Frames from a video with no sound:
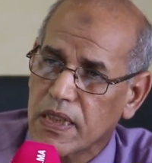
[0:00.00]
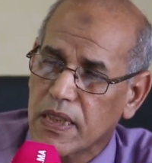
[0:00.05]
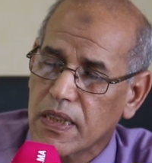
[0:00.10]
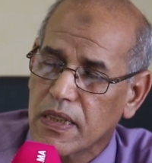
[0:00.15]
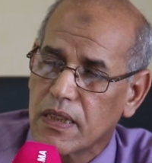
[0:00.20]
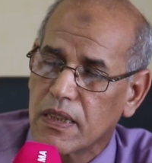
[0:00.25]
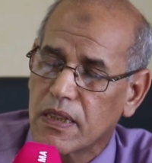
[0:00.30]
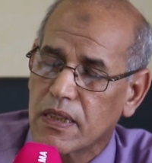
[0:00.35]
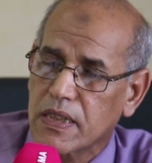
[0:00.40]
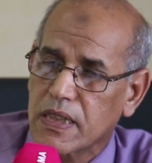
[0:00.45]

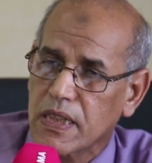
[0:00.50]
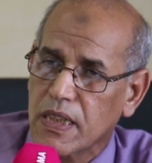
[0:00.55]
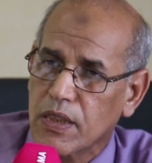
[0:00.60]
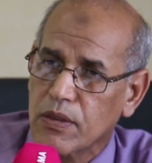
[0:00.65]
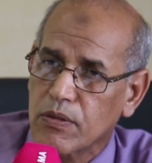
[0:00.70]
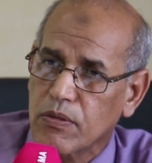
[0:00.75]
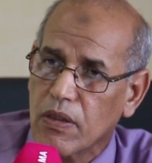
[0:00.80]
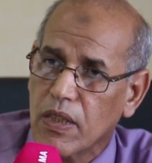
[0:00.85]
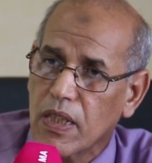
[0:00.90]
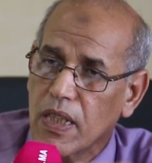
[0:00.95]

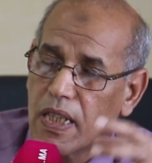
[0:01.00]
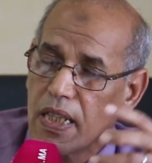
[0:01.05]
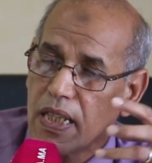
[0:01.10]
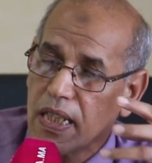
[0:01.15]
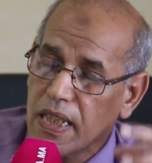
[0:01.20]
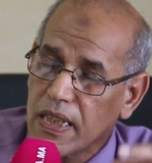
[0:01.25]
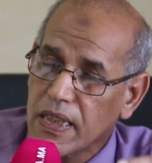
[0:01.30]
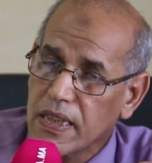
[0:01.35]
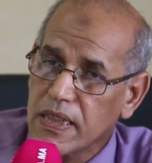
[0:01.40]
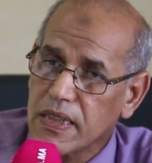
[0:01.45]
استيرادها
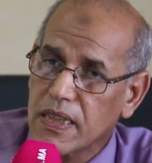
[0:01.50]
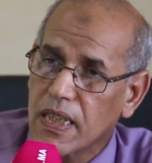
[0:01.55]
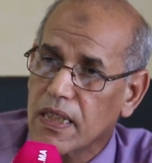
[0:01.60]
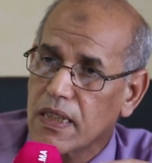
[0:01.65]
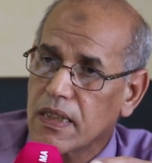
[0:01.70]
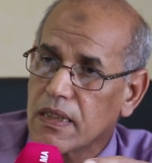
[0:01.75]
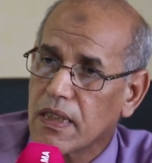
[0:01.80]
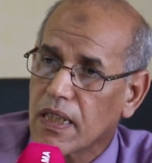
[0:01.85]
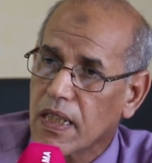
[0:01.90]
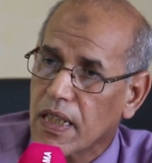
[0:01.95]
هل
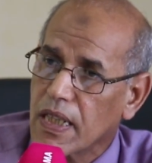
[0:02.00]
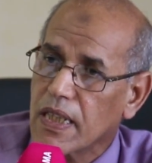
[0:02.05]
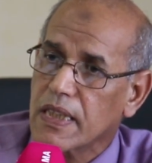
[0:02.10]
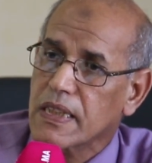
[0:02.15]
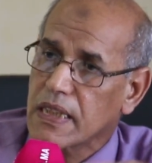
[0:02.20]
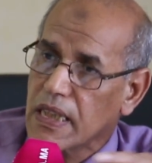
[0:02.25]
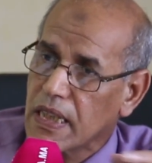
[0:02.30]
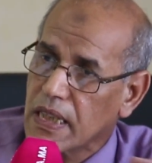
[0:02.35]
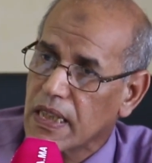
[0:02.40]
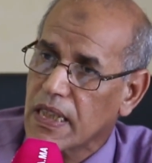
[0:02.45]
هي
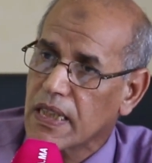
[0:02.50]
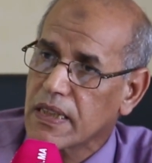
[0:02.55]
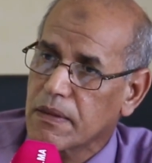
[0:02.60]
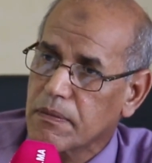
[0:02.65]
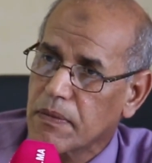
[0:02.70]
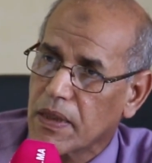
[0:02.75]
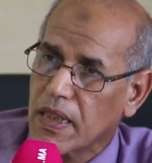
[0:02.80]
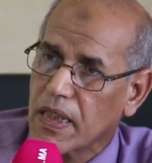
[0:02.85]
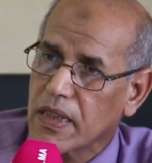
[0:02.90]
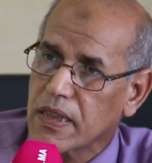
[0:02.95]
خاضعة لهذه
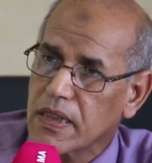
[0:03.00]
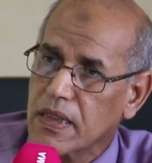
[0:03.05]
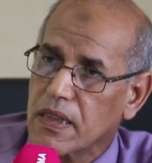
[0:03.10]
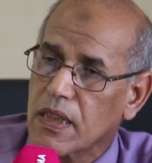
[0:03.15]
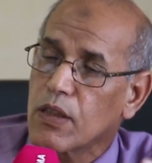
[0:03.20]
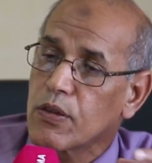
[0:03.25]
المعايير